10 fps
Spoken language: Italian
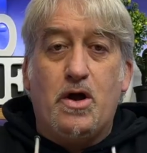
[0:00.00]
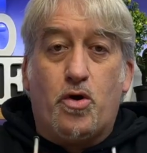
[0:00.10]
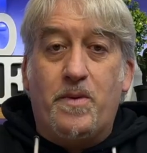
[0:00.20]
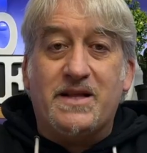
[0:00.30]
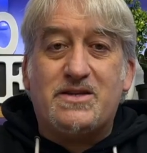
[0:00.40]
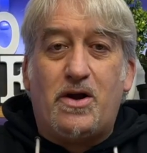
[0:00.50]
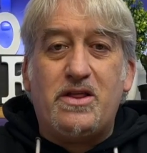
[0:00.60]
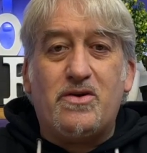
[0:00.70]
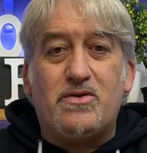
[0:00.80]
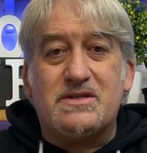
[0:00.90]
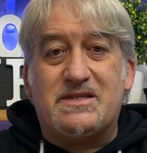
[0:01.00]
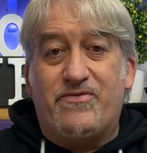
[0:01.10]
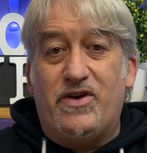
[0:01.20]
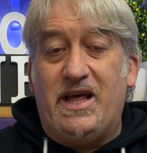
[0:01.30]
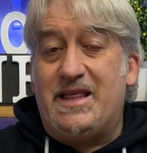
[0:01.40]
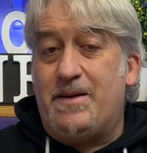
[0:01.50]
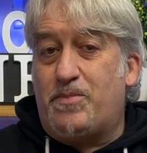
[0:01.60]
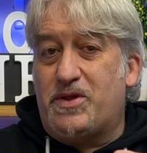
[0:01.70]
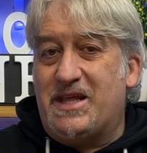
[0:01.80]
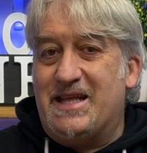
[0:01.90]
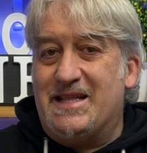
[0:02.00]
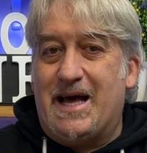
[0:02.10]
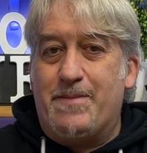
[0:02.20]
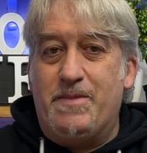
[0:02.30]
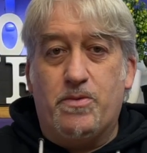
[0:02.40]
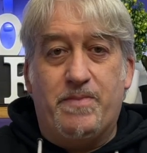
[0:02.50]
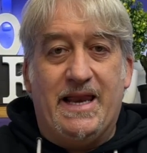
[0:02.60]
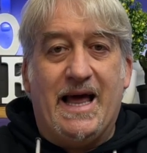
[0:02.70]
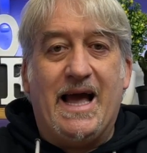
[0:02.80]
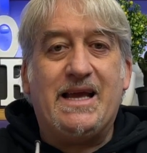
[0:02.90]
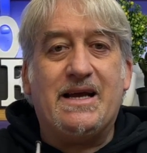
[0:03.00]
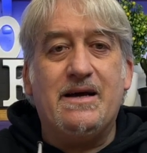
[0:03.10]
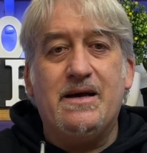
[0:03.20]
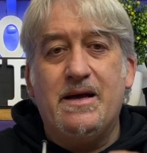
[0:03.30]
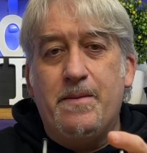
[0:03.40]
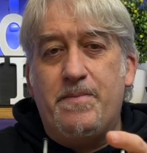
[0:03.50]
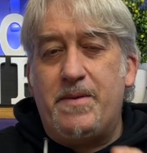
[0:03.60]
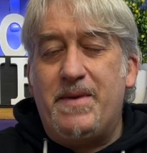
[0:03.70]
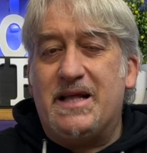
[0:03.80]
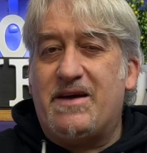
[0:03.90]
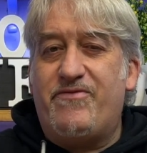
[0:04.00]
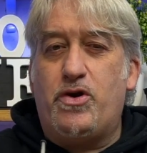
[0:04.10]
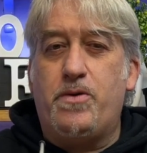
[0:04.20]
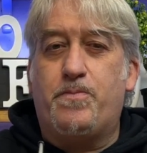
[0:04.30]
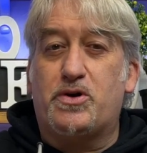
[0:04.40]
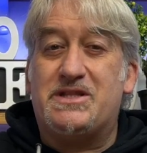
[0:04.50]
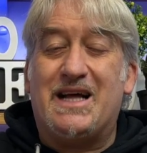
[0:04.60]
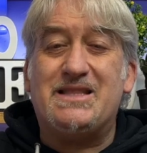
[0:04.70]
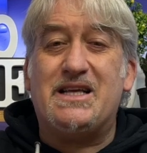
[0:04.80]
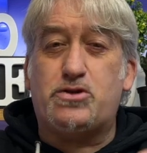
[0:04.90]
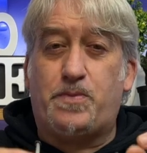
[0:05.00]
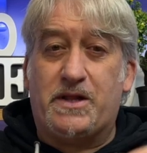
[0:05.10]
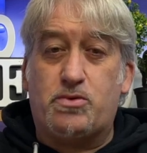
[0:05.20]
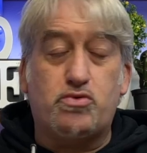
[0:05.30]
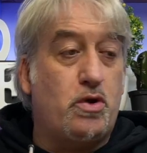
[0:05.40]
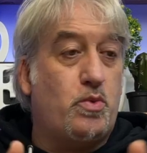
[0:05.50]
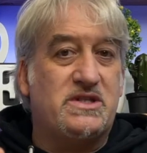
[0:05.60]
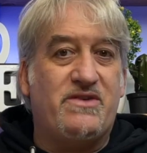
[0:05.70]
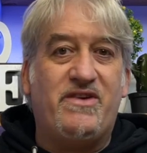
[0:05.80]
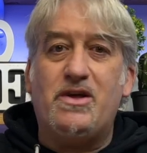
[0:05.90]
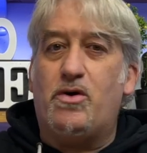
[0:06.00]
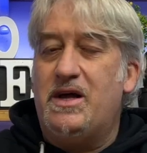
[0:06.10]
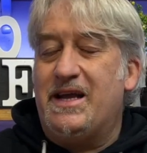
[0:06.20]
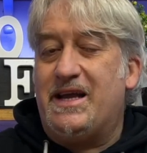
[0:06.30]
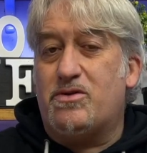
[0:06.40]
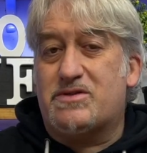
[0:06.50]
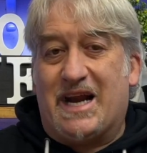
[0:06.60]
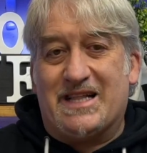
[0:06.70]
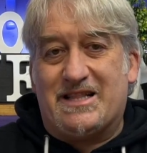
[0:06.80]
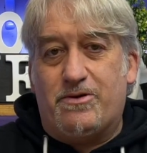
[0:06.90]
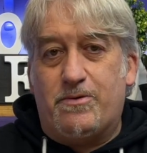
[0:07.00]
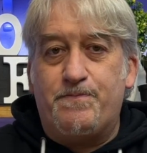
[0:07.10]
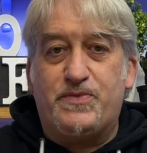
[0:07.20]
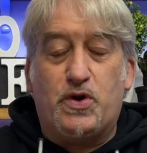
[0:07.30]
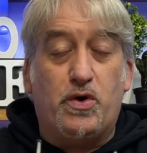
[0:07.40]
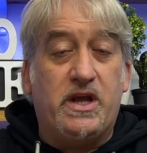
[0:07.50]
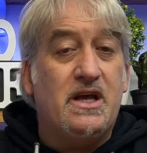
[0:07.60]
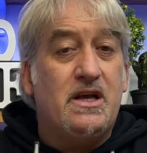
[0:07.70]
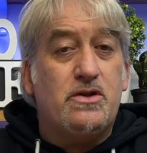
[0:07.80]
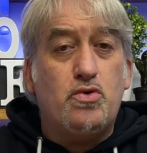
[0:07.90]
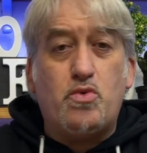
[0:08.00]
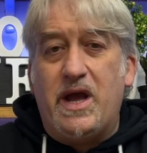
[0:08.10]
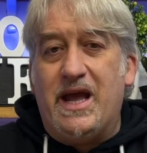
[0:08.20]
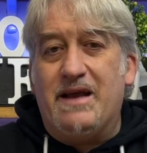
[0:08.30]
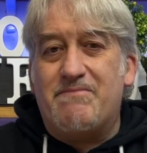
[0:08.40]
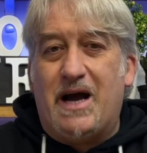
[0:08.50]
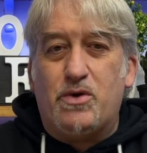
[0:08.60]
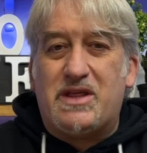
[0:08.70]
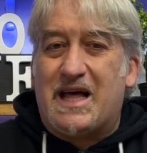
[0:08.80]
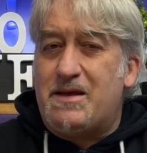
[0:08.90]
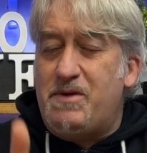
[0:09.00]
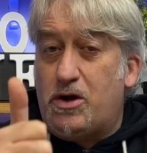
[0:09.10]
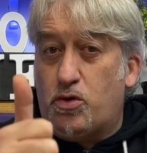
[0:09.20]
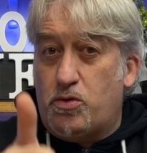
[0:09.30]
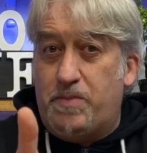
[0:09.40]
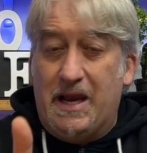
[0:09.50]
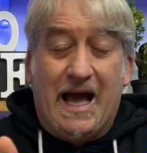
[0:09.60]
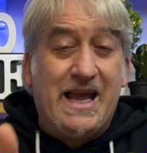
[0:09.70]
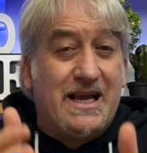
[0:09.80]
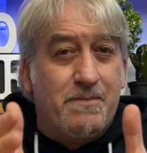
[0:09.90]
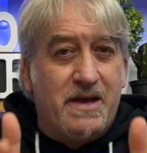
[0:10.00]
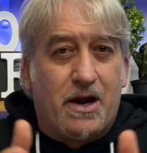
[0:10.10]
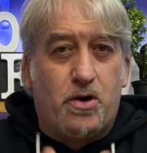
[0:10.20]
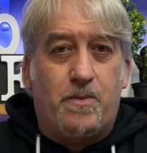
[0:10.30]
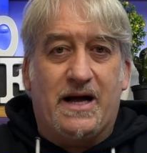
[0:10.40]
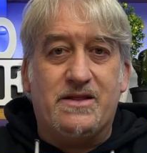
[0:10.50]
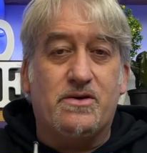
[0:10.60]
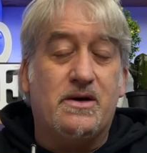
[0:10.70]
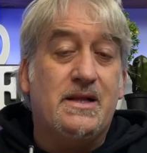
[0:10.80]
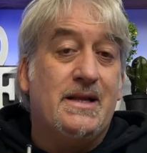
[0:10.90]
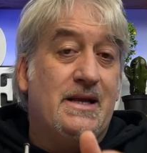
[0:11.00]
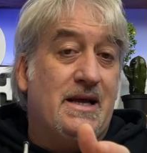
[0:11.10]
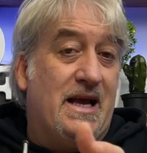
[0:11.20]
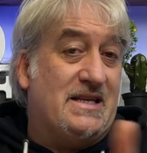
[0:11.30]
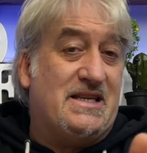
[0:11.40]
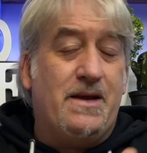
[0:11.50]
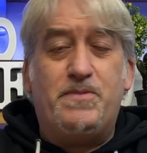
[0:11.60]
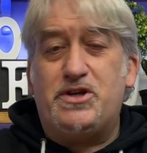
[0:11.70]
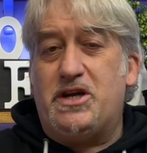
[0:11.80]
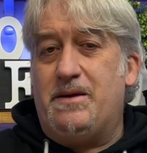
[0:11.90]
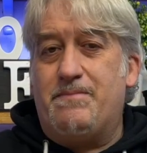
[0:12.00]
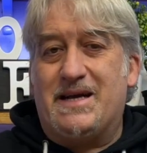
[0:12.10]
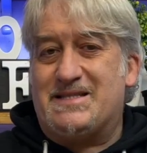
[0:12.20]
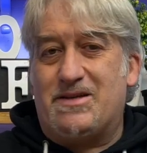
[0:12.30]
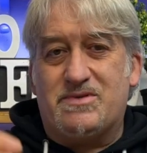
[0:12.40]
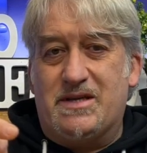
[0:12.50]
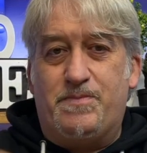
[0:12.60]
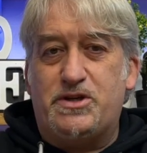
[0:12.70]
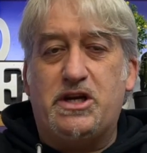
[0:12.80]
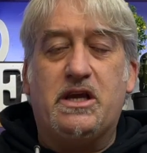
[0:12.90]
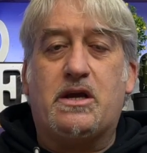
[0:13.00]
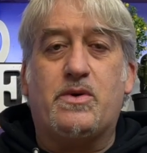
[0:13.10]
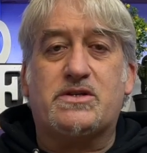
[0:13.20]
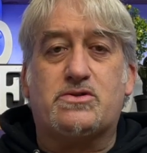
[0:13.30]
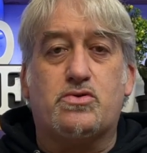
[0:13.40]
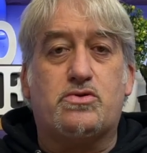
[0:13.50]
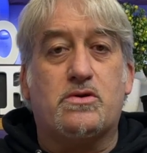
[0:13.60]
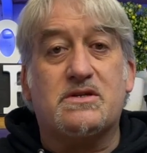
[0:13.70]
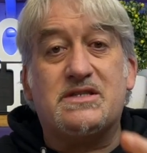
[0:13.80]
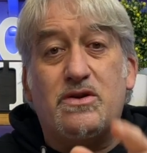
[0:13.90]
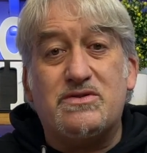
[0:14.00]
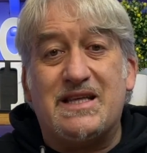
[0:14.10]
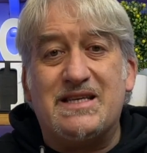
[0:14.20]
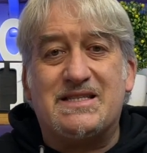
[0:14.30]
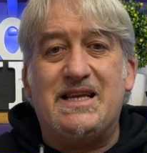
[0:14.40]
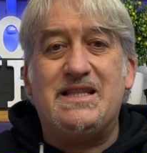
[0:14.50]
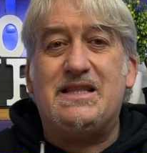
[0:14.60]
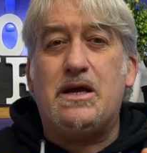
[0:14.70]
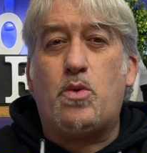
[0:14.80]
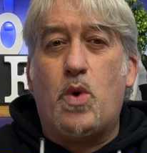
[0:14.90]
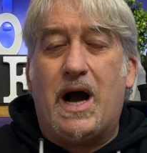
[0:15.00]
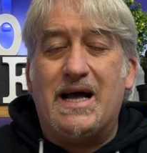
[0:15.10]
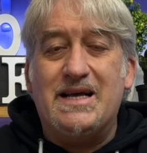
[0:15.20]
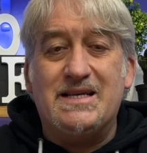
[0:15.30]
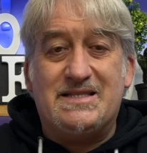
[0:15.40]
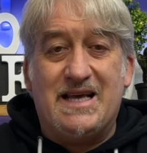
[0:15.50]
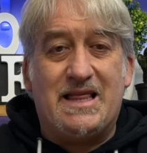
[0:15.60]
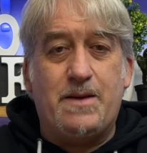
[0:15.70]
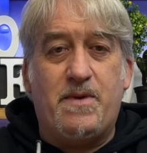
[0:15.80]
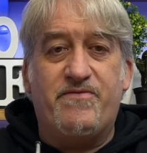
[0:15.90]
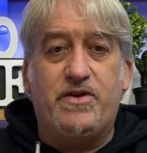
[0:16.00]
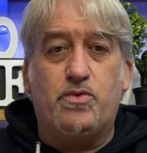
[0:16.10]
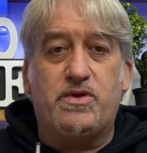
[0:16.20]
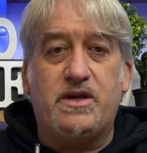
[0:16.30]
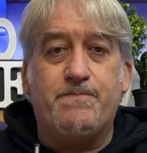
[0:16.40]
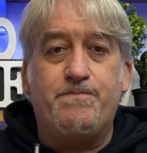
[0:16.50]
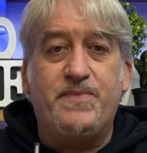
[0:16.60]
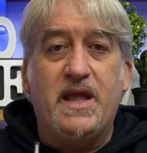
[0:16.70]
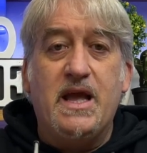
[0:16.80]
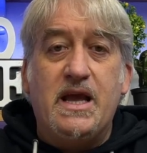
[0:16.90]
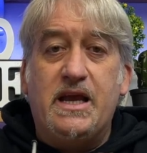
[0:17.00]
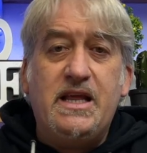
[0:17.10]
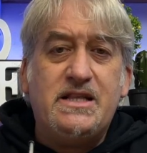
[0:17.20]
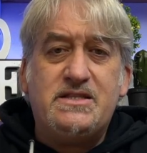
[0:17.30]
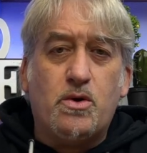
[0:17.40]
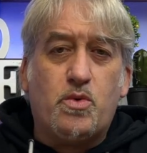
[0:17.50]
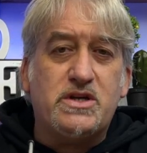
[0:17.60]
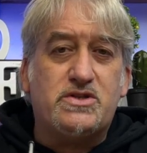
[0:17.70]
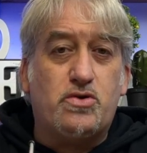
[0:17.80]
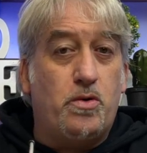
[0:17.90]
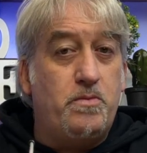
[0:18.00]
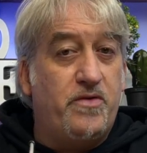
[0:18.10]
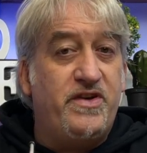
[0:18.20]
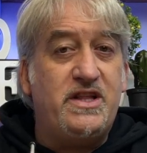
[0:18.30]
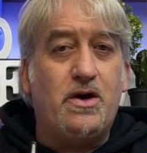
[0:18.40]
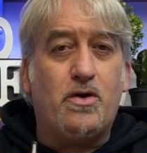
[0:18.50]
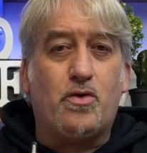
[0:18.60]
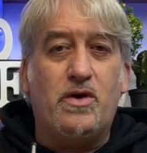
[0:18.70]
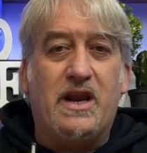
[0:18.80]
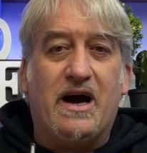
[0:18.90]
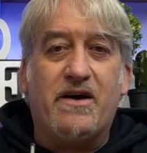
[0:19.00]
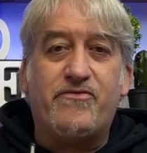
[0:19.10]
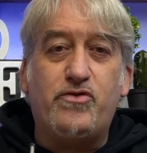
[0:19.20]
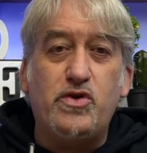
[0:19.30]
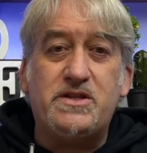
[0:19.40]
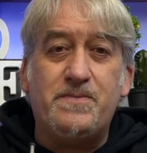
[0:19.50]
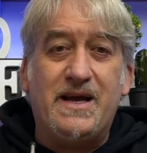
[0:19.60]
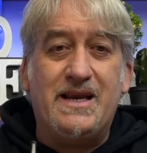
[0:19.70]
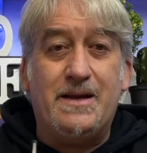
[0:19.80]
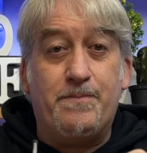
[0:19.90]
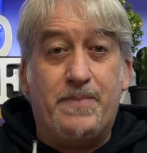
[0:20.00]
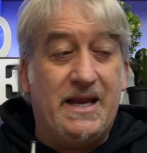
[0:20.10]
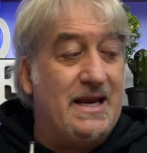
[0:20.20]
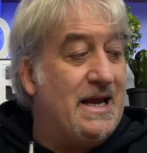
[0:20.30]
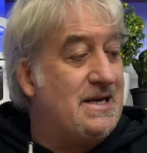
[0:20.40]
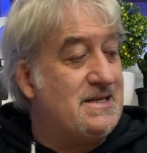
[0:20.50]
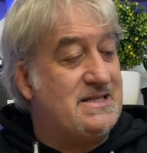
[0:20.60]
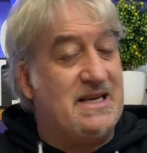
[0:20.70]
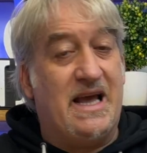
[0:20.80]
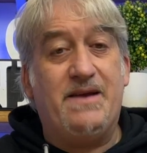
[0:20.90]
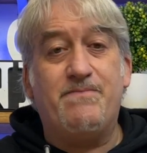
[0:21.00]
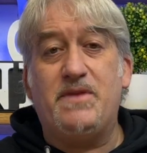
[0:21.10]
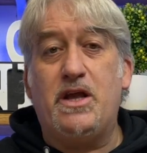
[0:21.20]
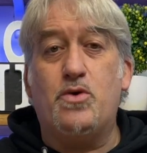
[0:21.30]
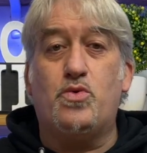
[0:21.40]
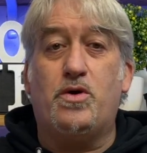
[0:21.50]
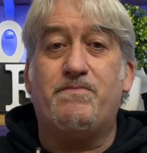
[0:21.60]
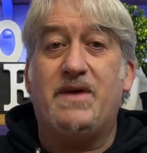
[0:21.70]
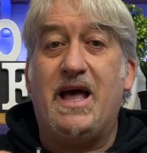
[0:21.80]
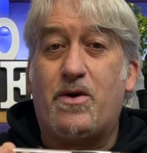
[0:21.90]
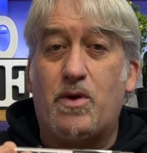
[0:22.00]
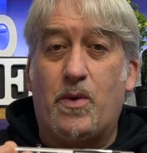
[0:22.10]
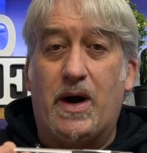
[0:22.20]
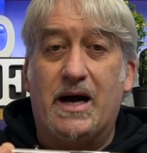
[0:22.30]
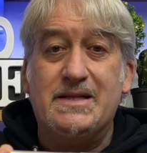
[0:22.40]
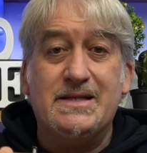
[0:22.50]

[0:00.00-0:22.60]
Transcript: Come al solito, se volete, potete darmi un bel like. Per me è davvero importante, soprattutto in questi video che non trattano droni. Dunque, aiutatemi con un bel like, mi raccomando. È semplice, basta un semplice clic qua sotto. Se non siete iscritti, qua siete benvenuti. Inizio questo mio video con la Fruitman Penna 6 e 1. Eccola qua.